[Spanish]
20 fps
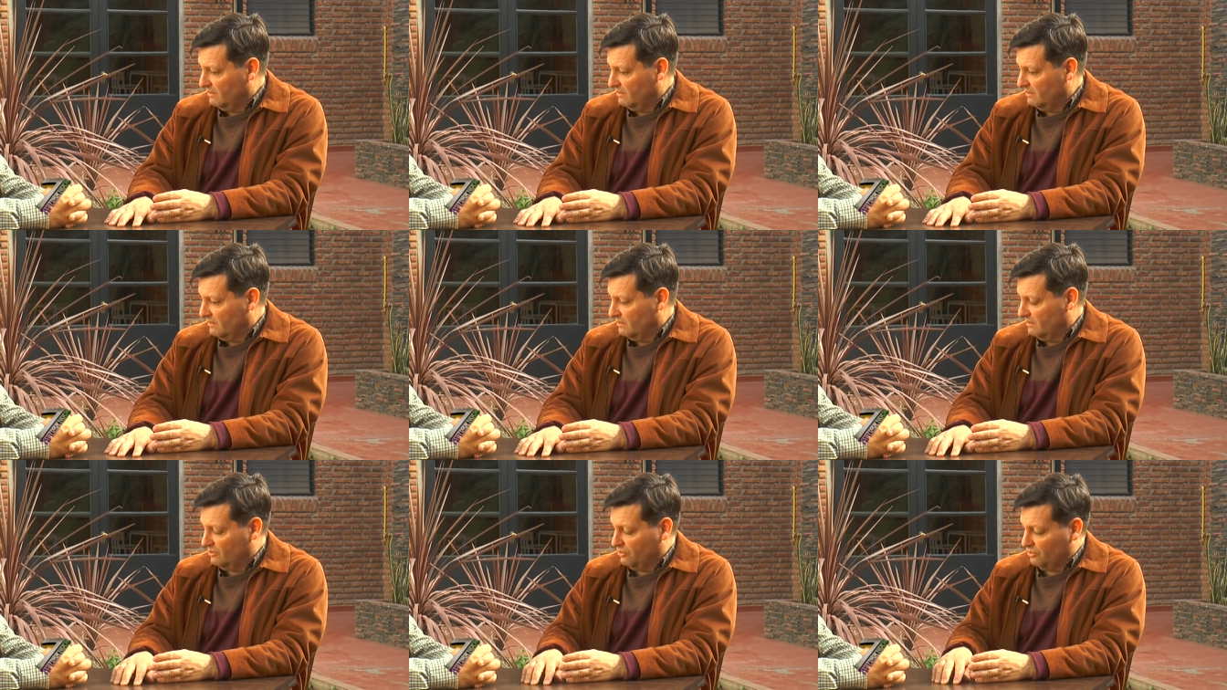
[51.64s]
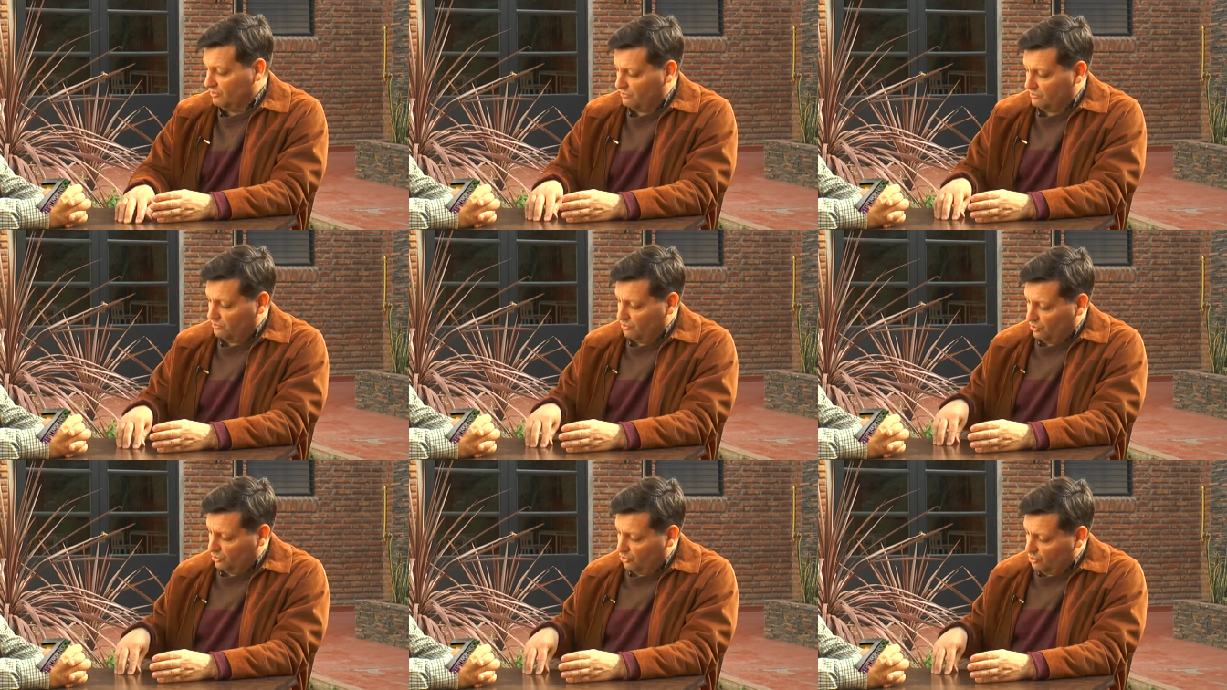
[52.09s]
que lo,
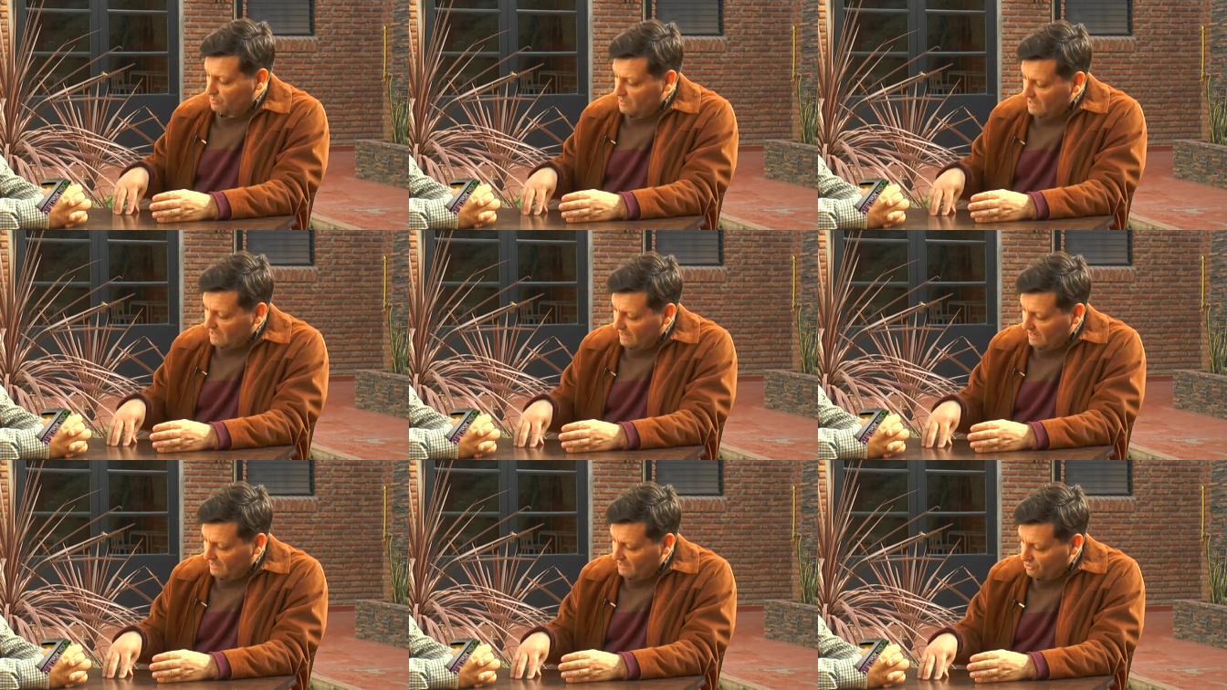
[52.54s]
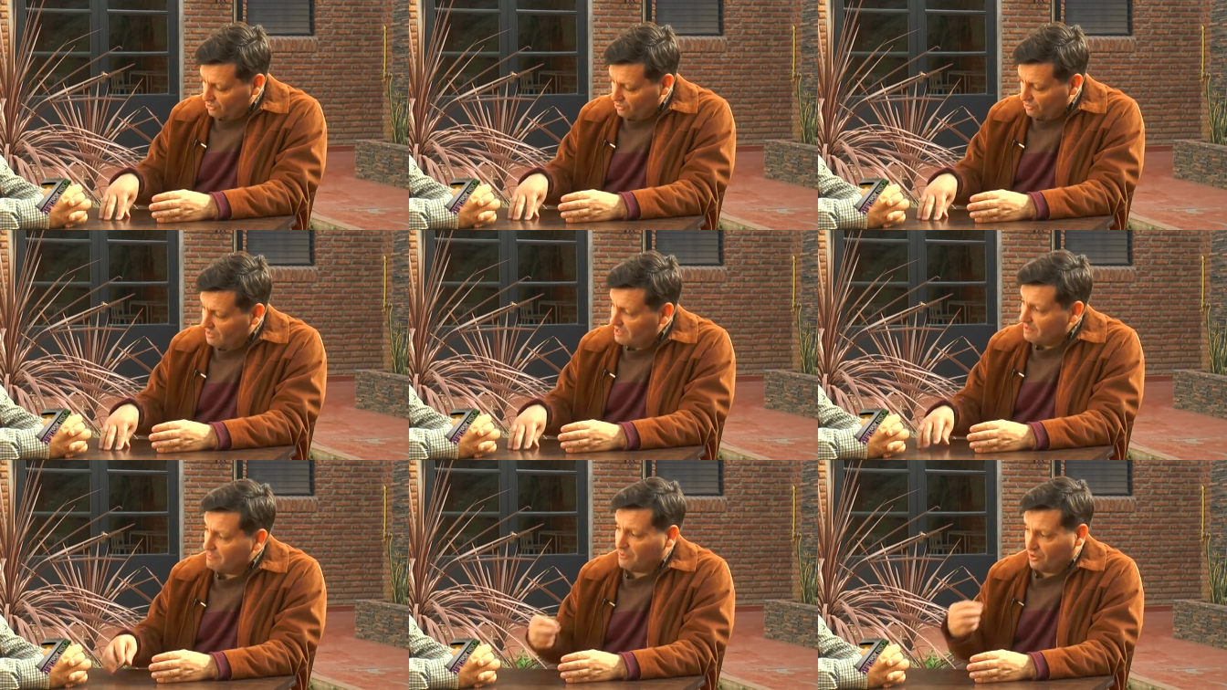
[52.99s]
domina la
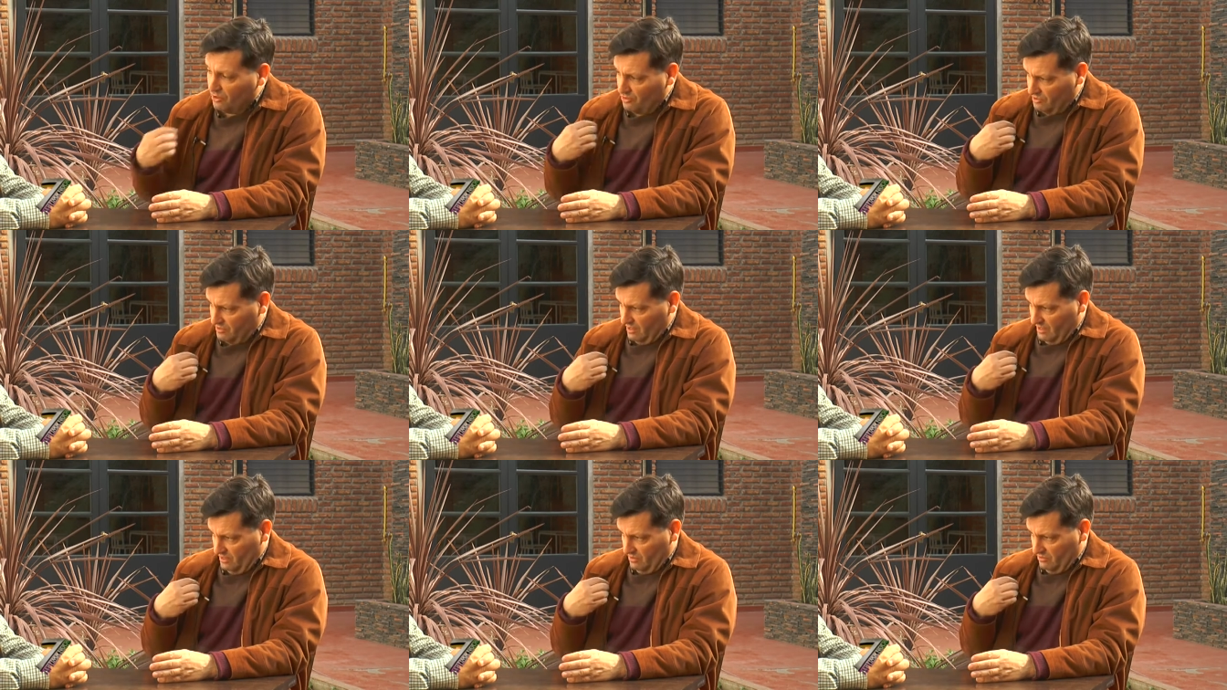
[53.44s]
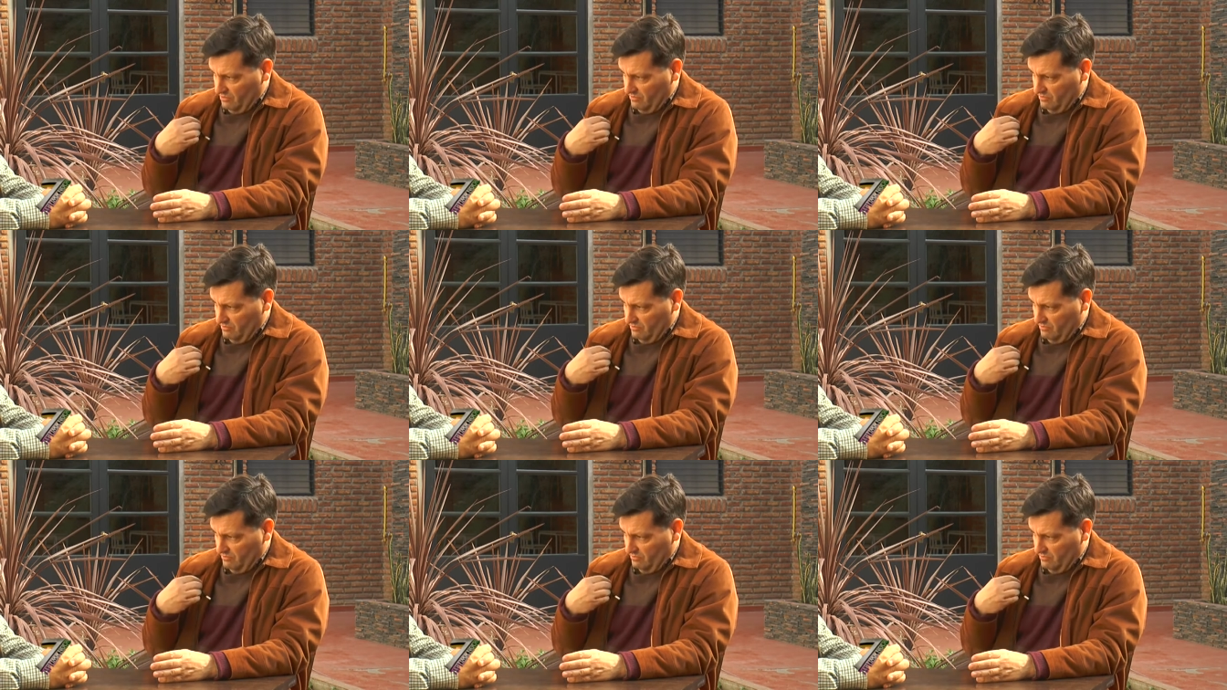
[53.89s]
ideología, pero en serio,
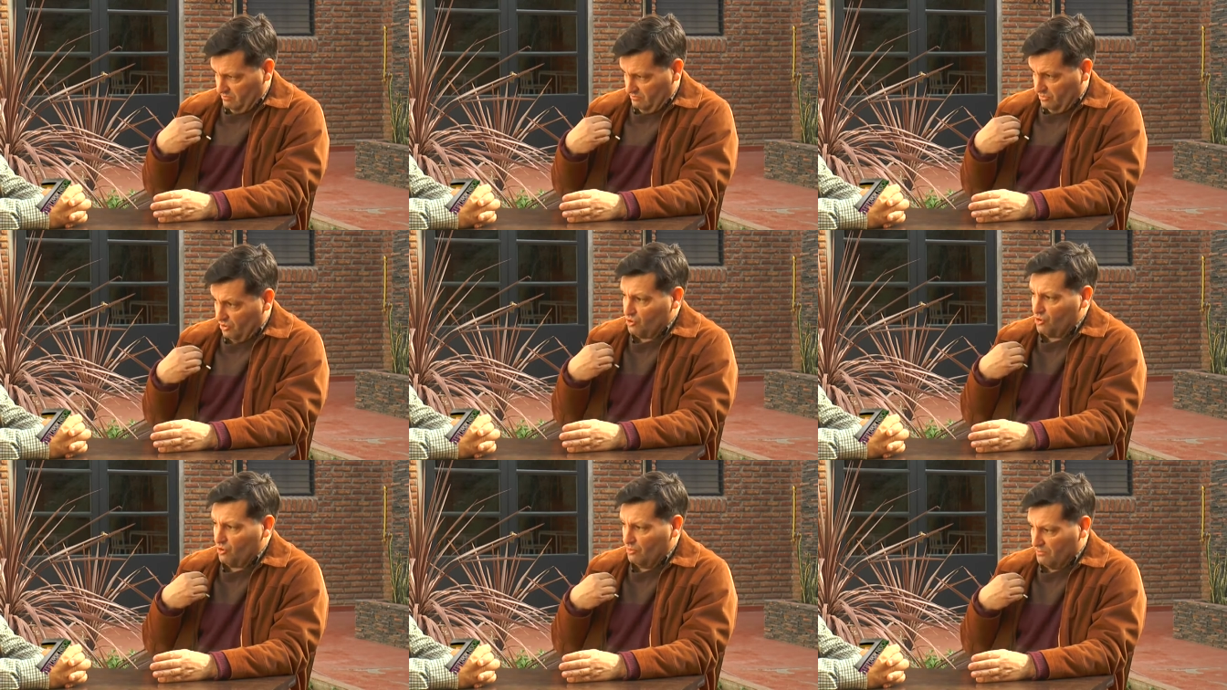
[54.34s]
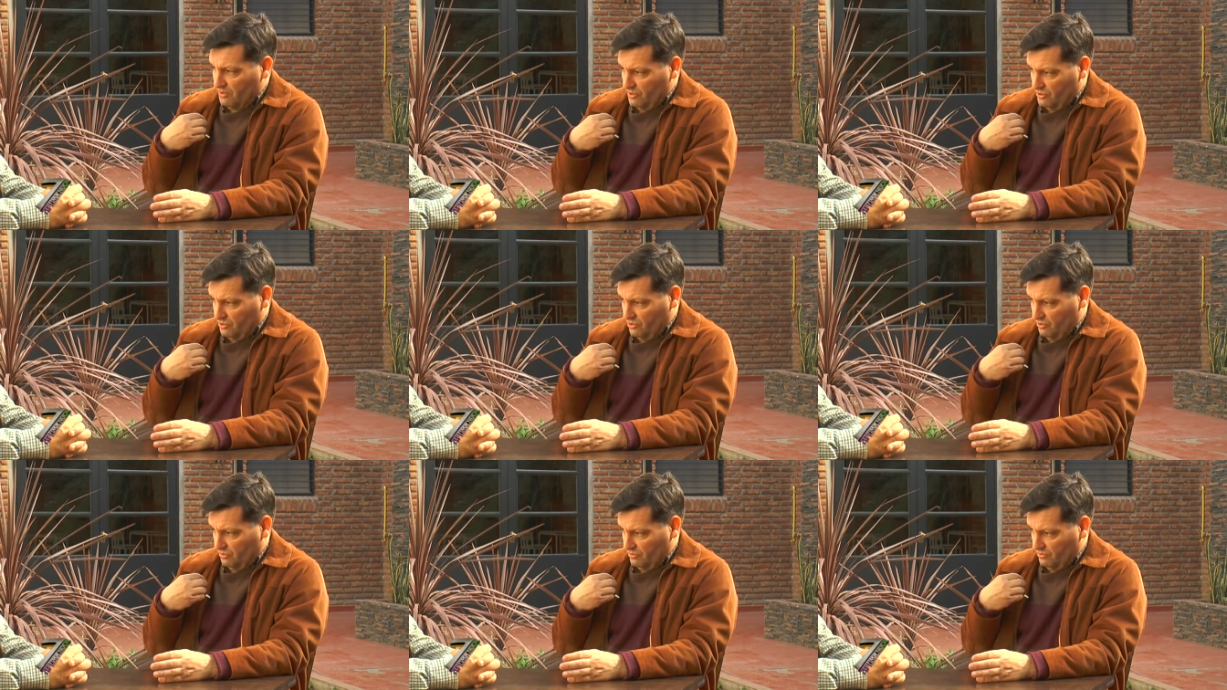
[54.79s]
por
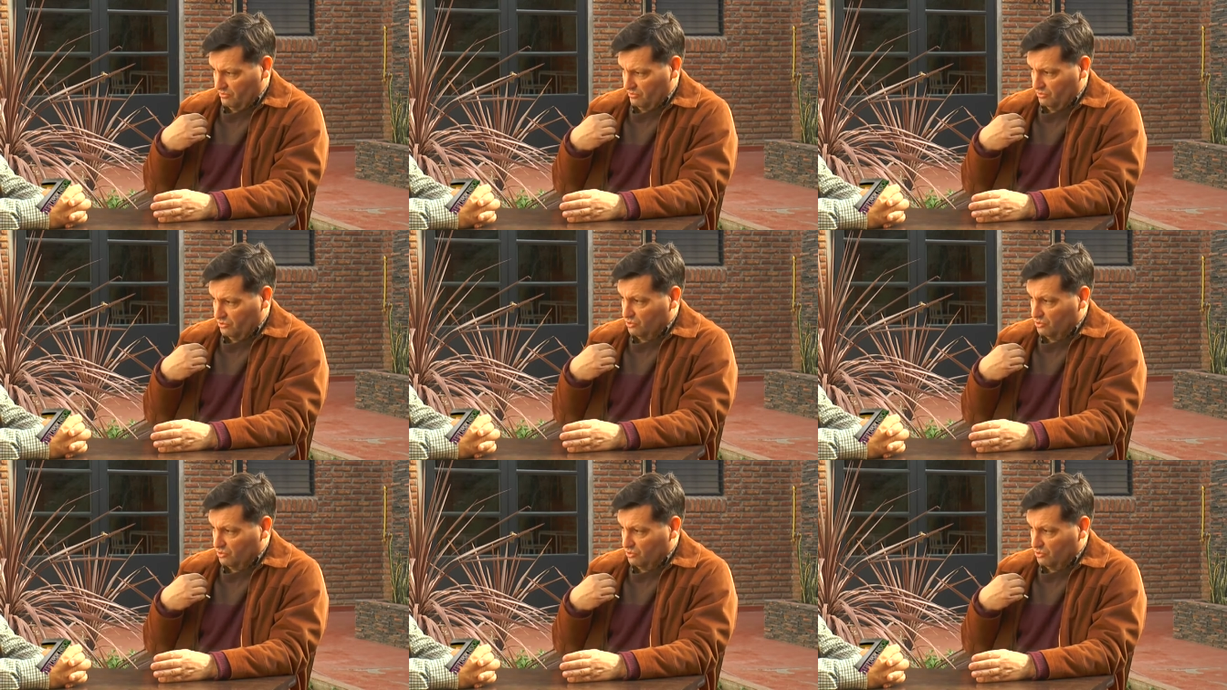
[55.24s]
convicción.